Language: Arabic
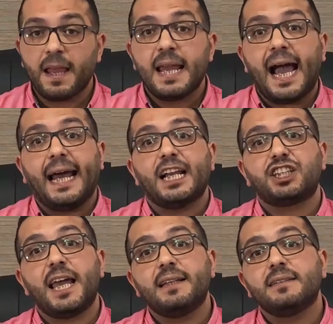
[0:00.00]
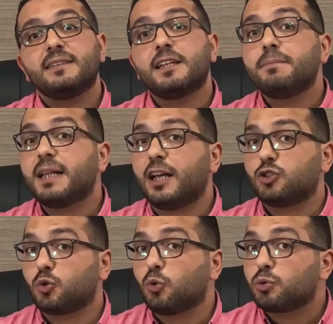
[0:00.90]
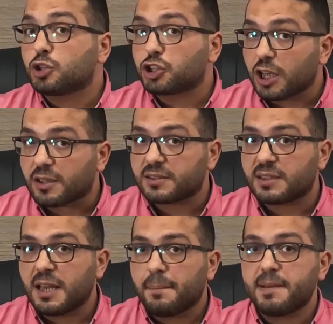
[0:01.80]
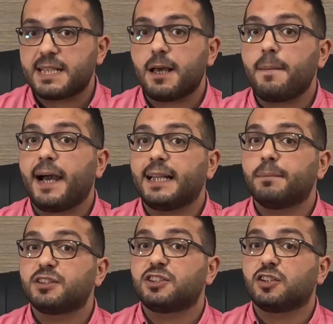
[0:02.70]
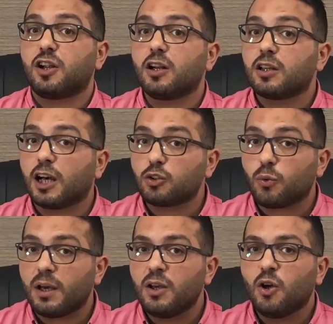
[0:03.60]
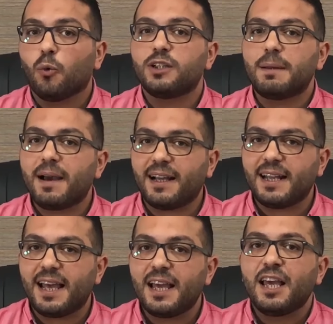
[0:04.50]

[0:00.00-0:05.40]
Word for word: علشان تمنع سقوط الشخص بسبب عدم استقرار الخطوه وده معناه